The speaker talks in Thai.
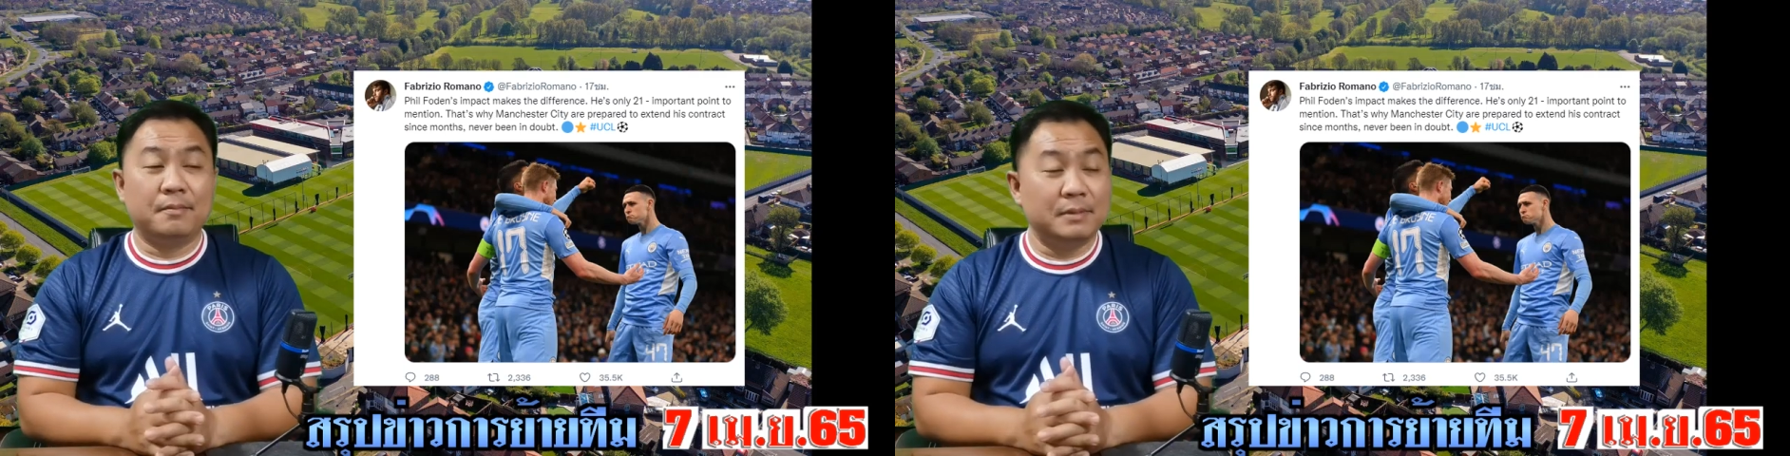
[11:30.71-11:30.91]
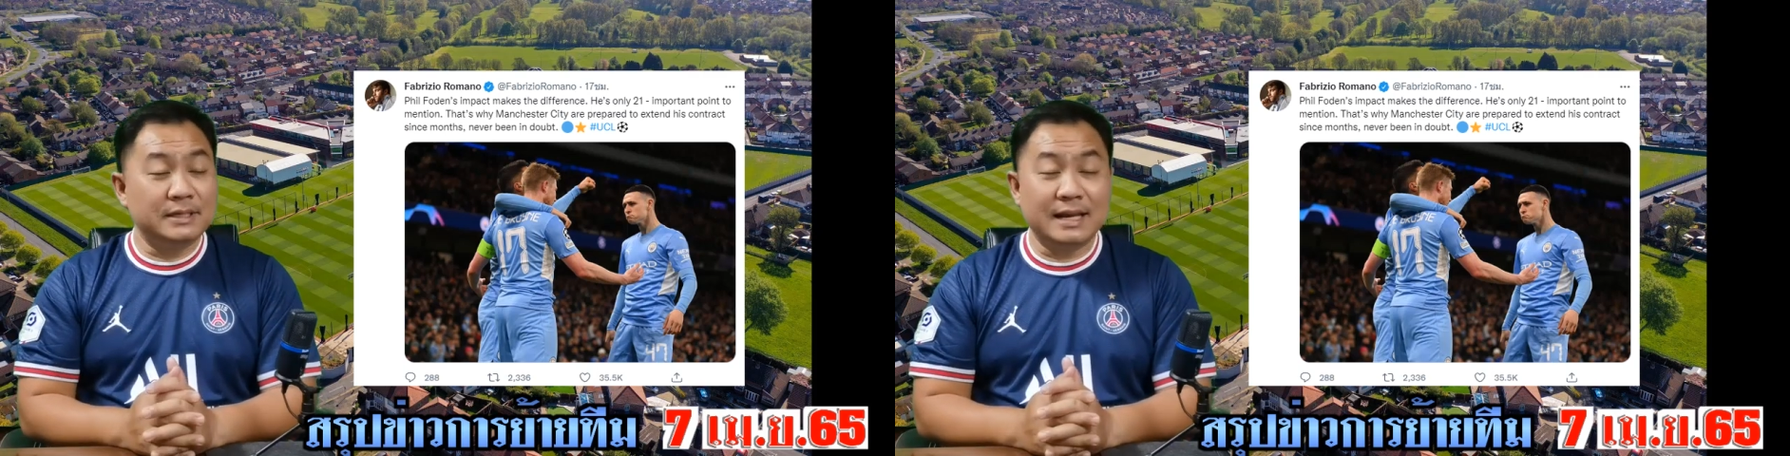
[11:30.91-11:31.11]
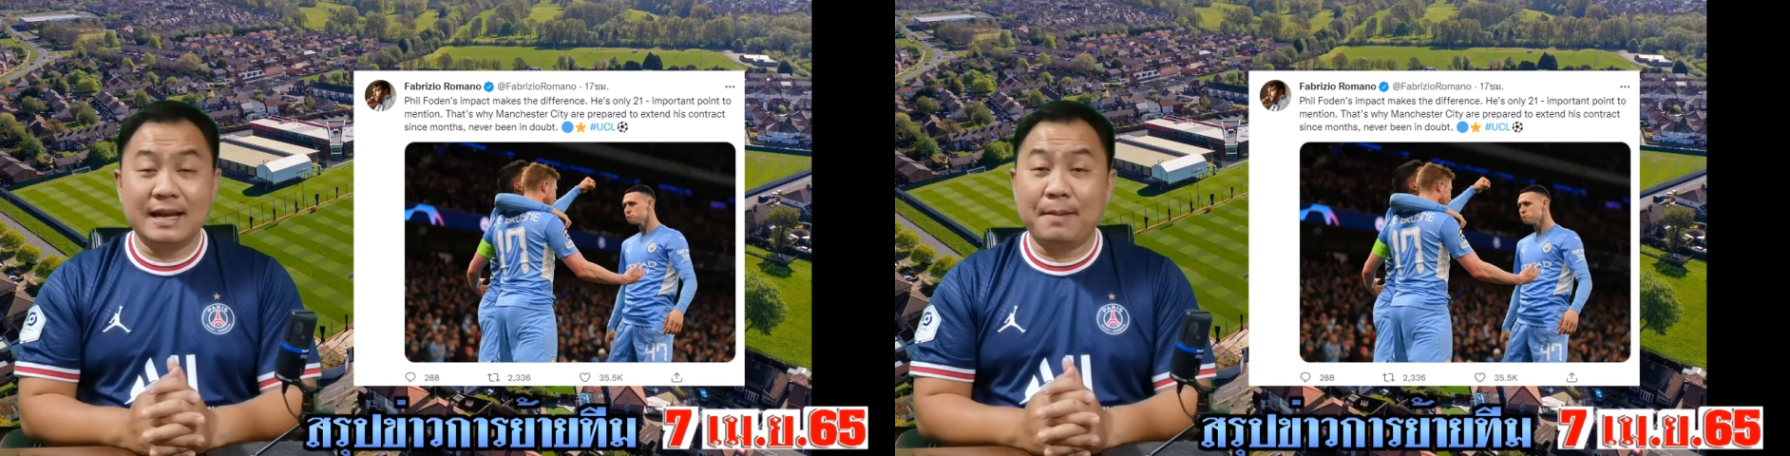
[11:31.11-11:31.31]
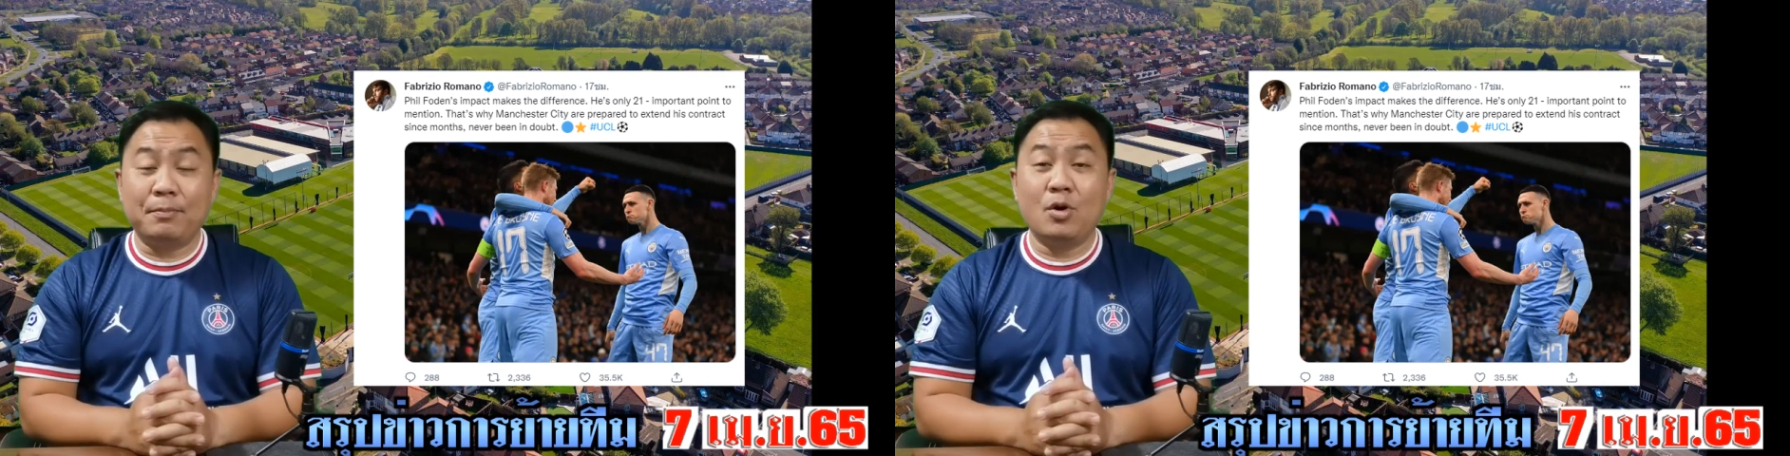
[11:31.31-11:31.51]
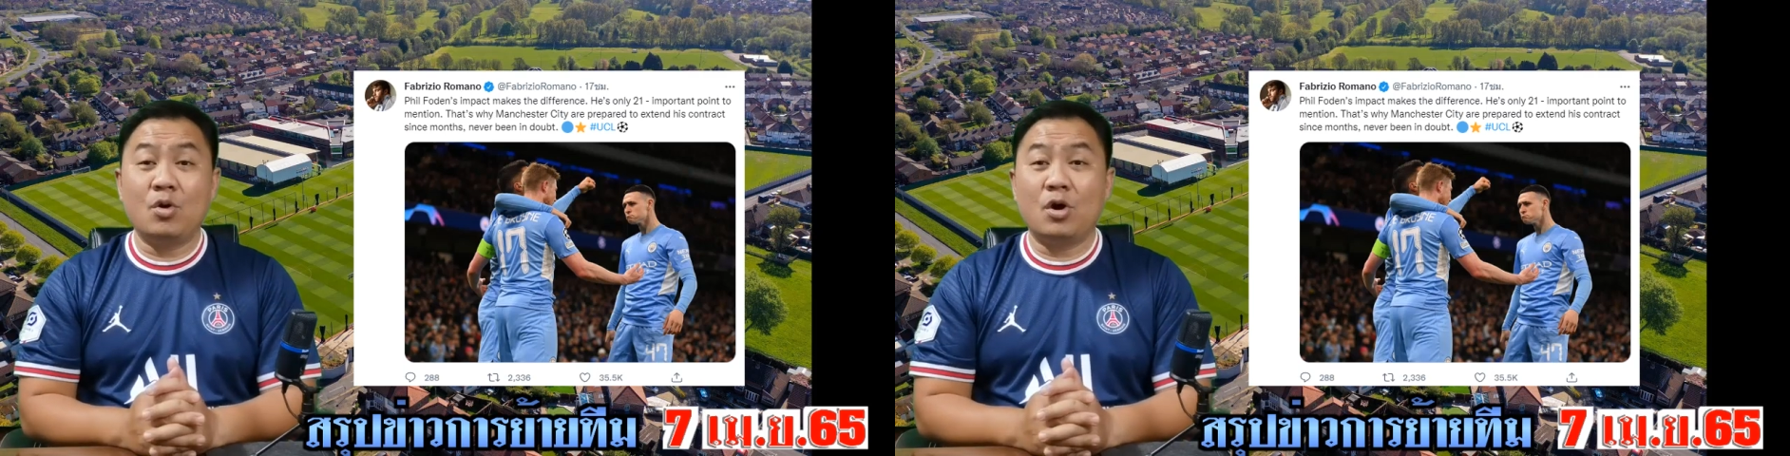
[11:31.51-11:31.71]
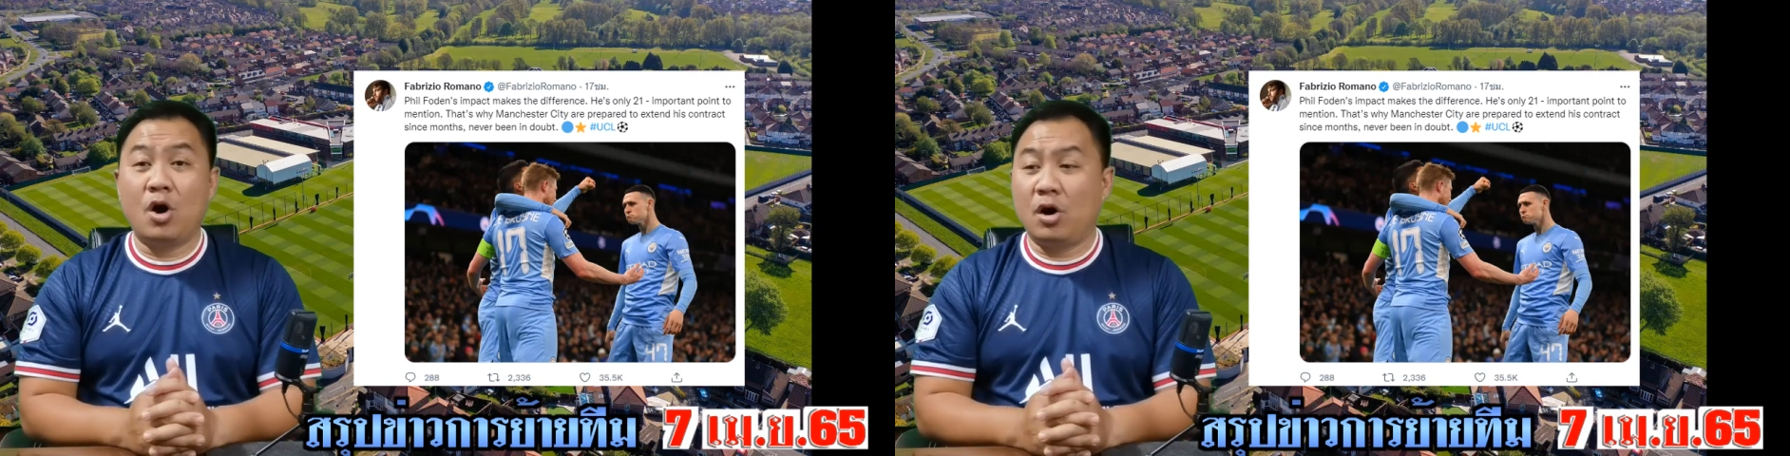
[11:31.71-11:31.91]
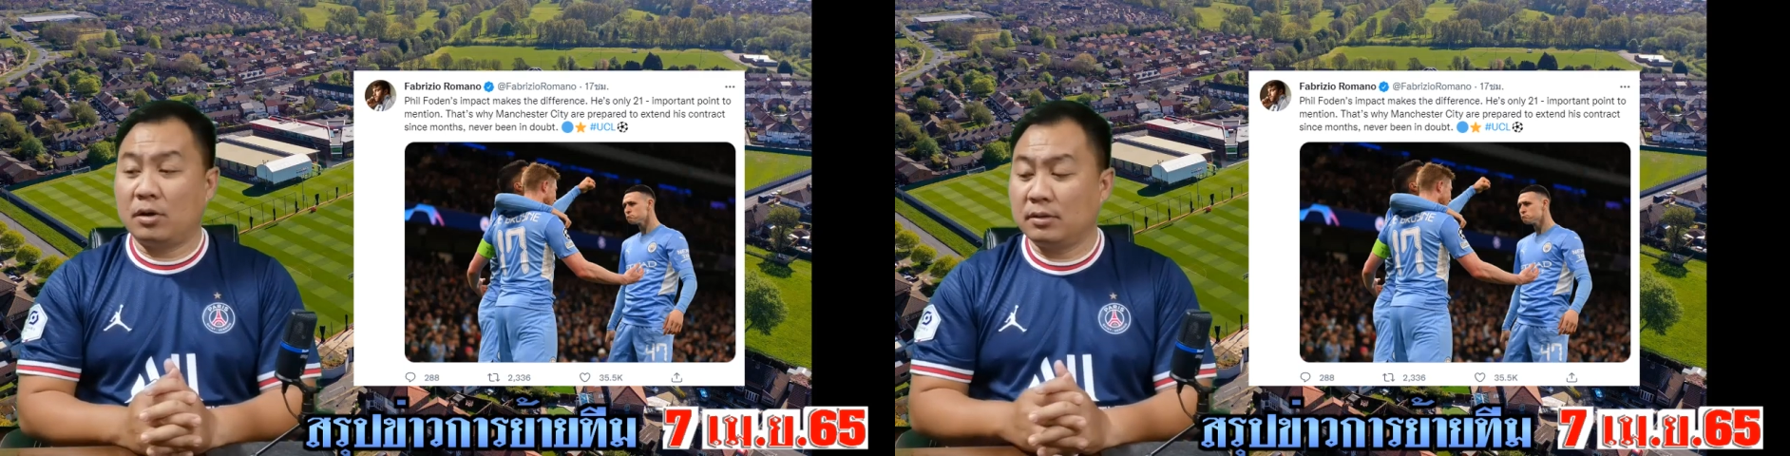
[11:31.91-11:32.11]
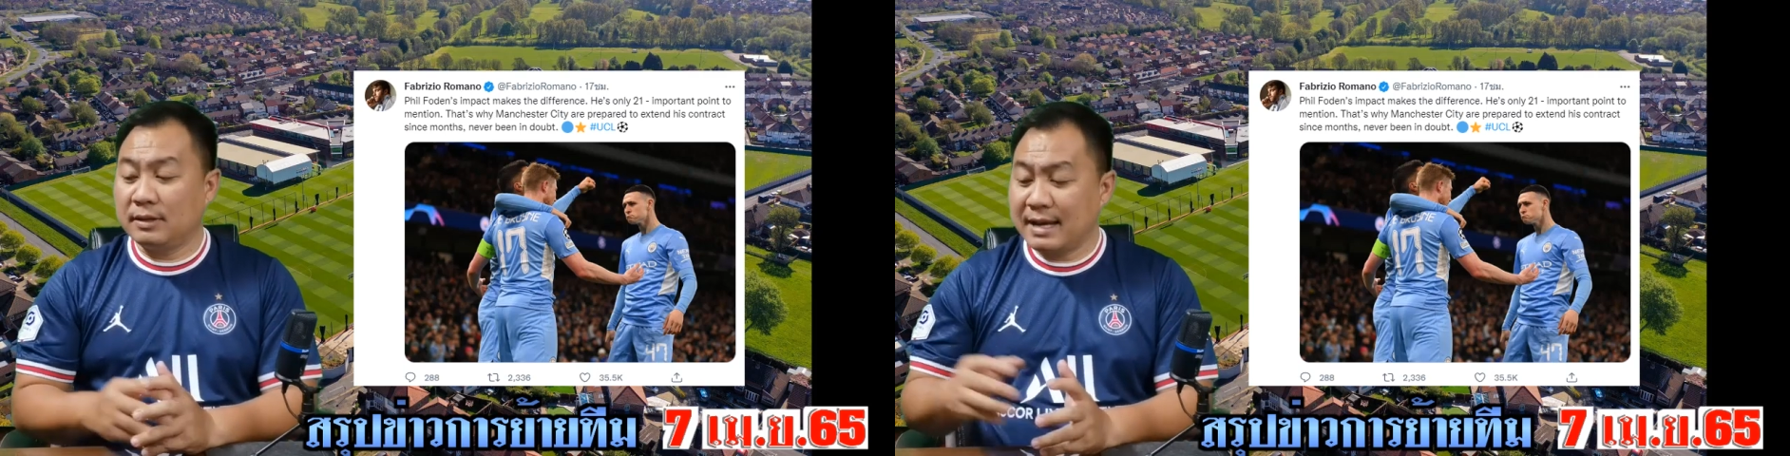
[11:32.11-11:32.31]
ไม่ใช่ระดับโลกออก
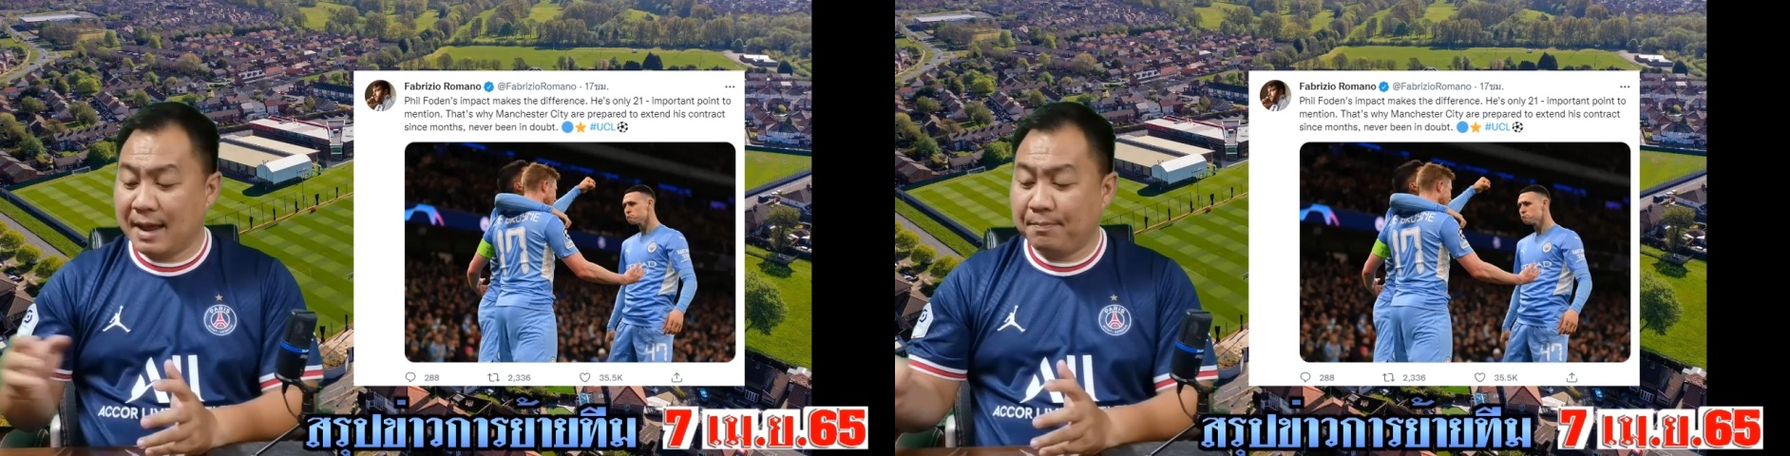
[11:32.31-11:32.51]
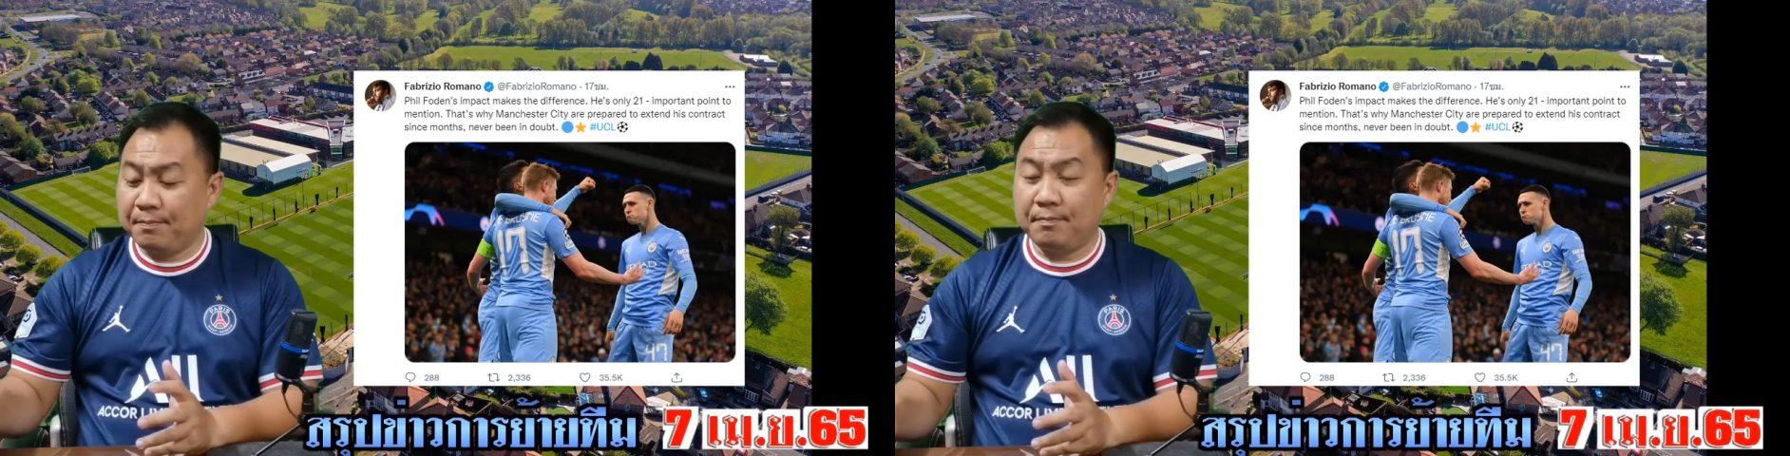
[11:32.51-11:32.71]
ระดับ